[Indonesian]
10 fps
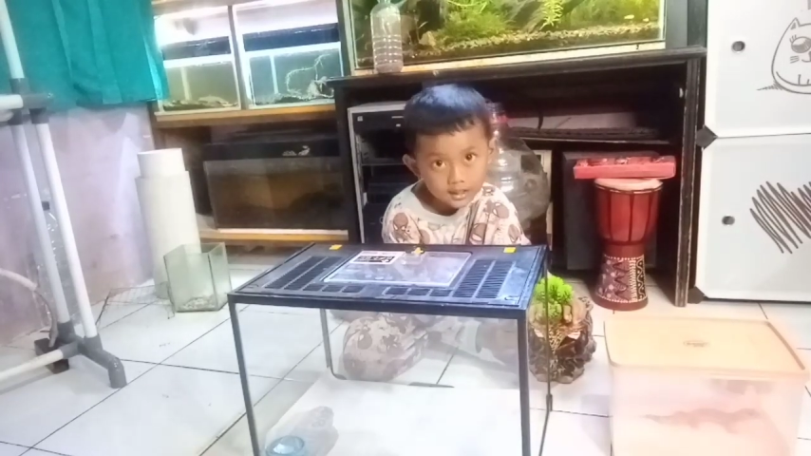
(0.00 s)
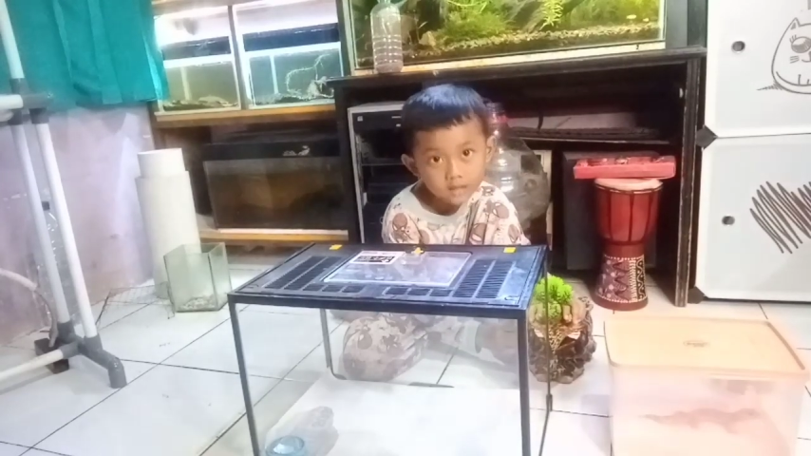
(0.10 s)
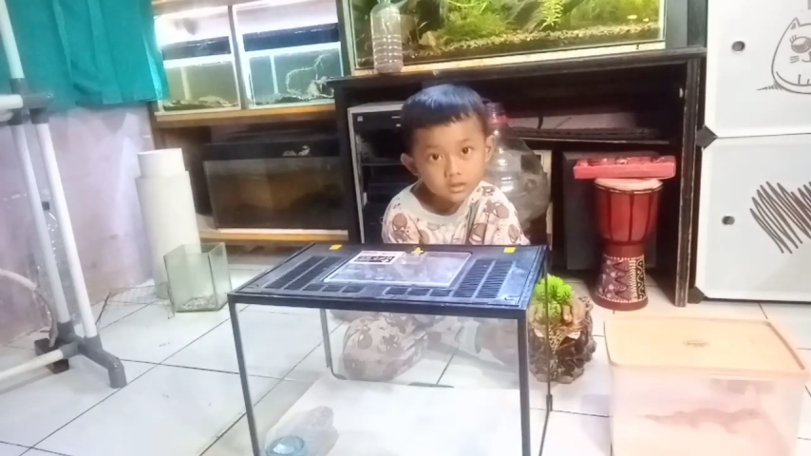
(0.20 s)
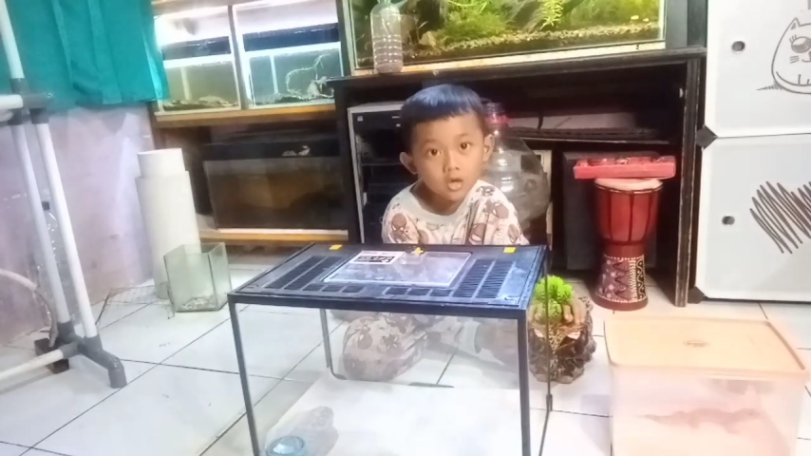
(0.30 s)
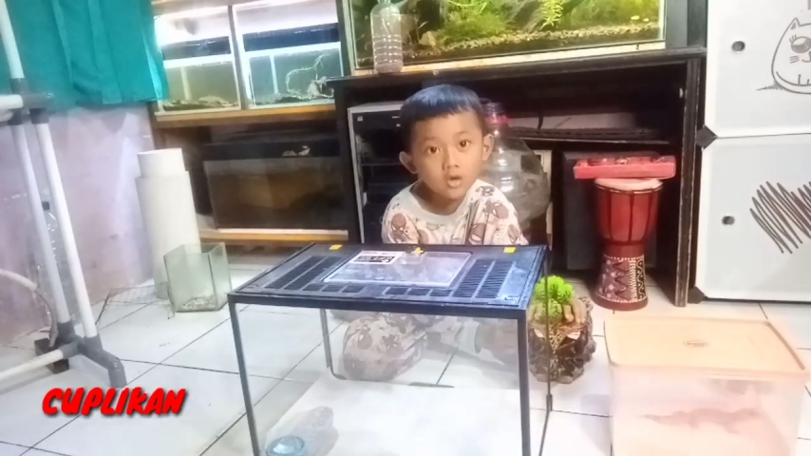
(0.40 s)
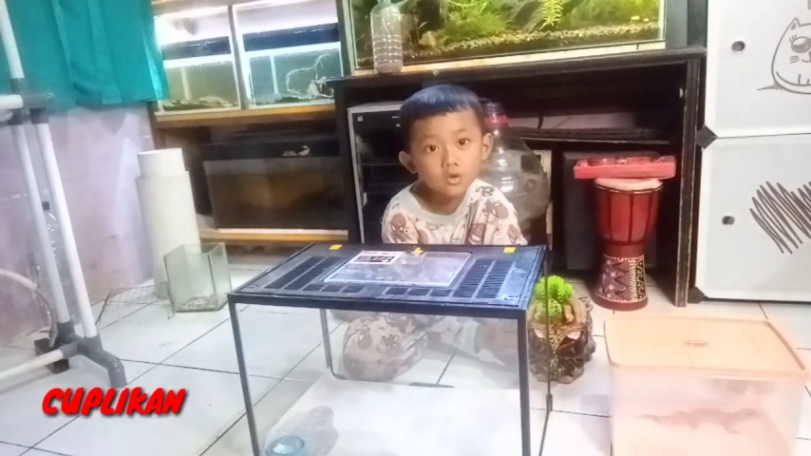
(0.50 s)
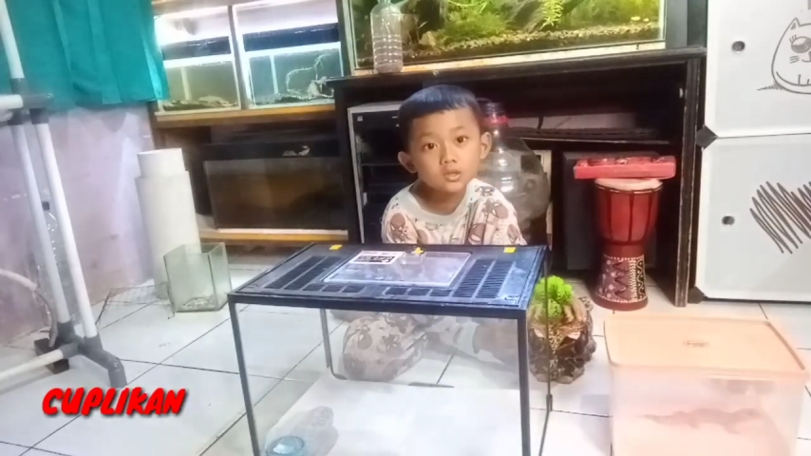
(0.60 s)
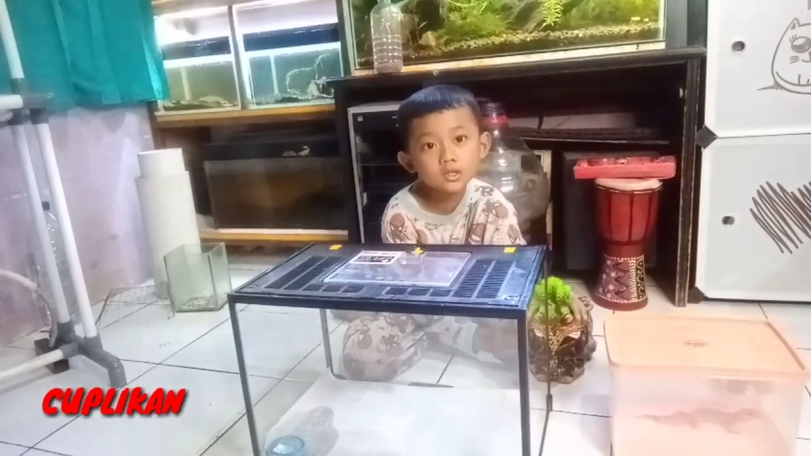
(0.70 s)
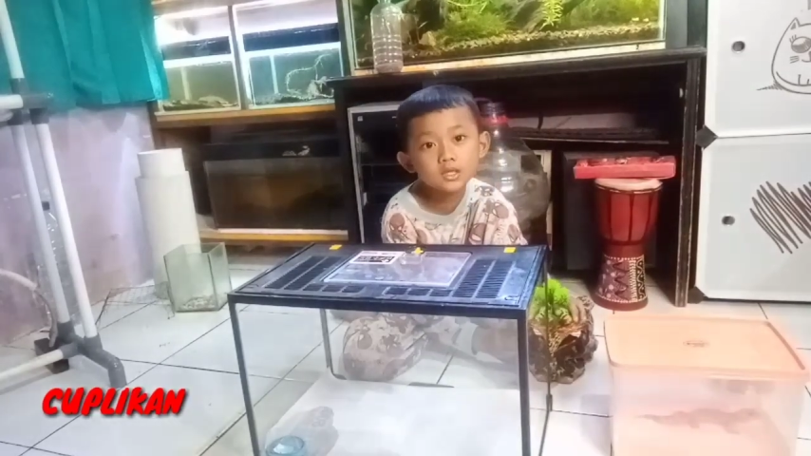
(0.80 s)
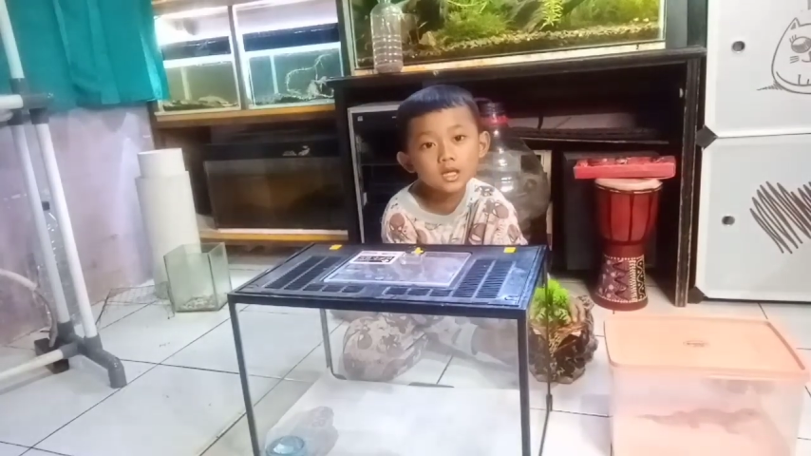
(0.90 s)
dan kalau
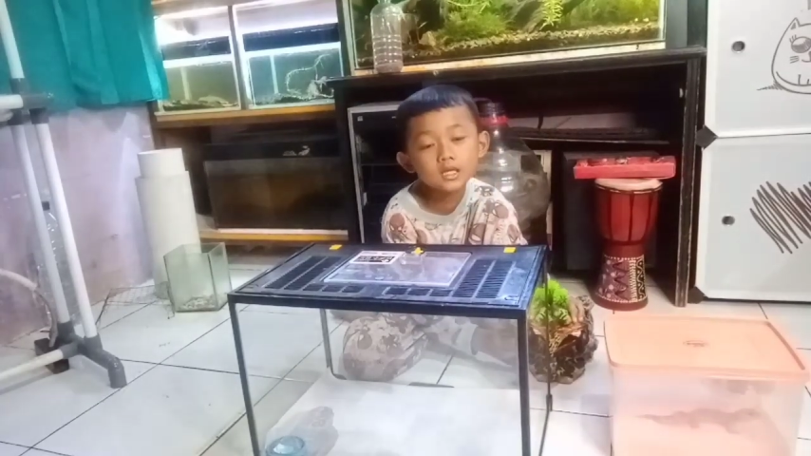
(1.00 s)
tidak